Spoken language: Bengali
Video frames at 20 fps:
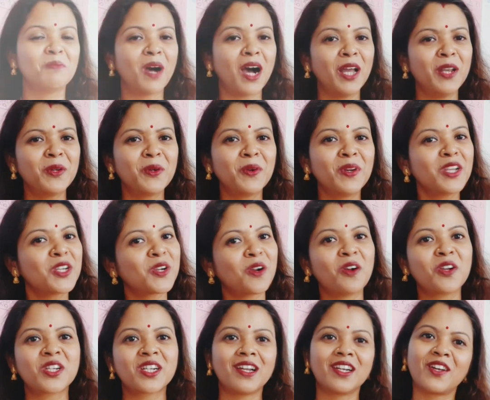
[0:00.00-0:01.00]
ভালো করে
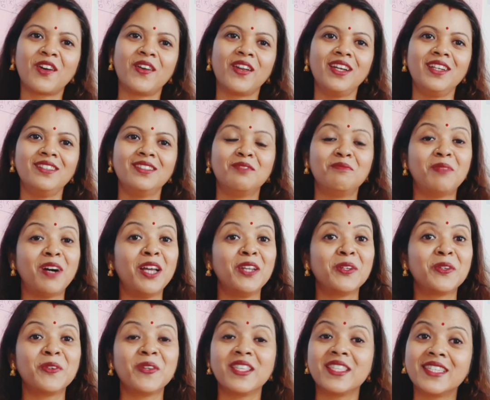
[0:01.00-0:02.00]
সংসার করা ভালো
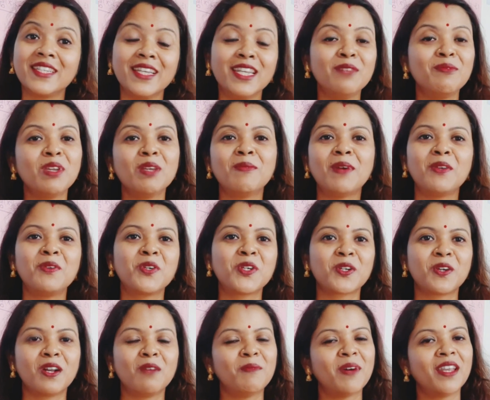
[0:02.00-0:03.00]
করে ছেলে মেয়ে মানুষ
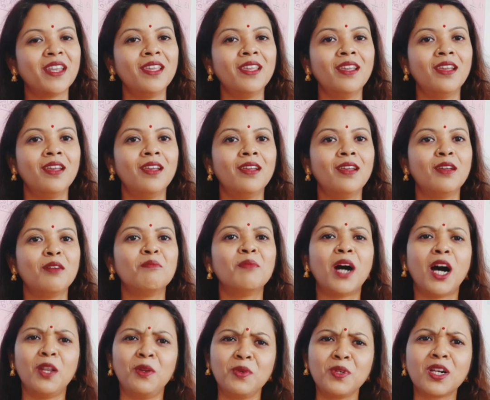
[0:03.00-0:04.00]
করা মানে
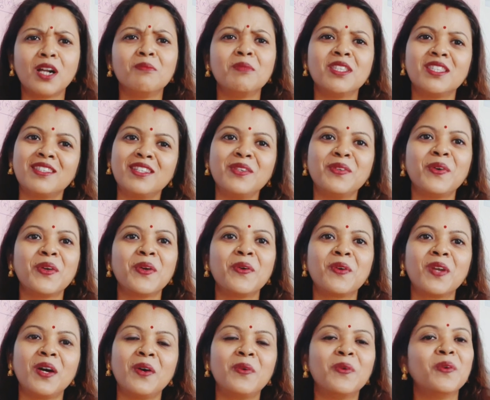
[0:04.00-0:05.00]
ভালো স্বামী স্ত্রী হয়ে
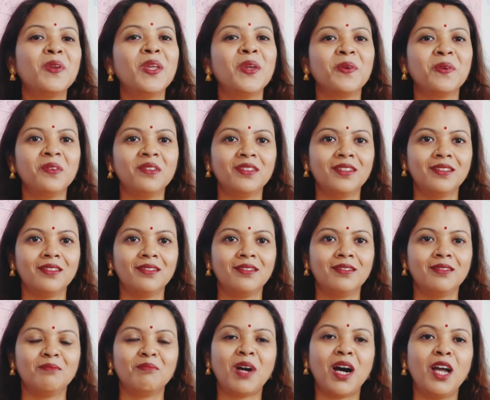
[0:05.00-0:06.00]
ওঠা হলেও
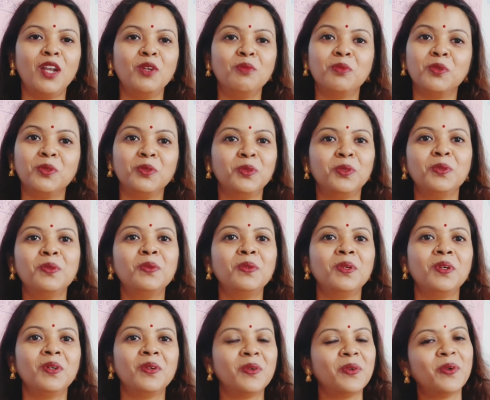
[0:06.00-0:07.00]
ভালো বন্ধু
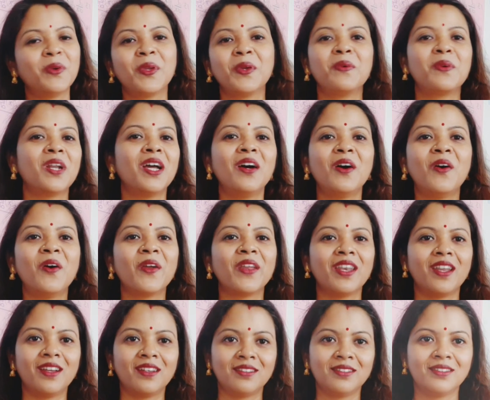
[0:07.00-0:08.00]
হয়ে ওঠা হয়
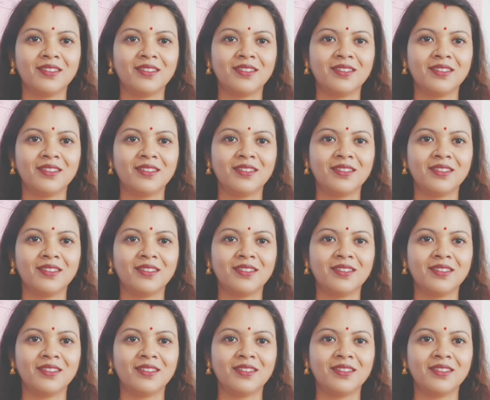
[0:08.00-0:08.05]
না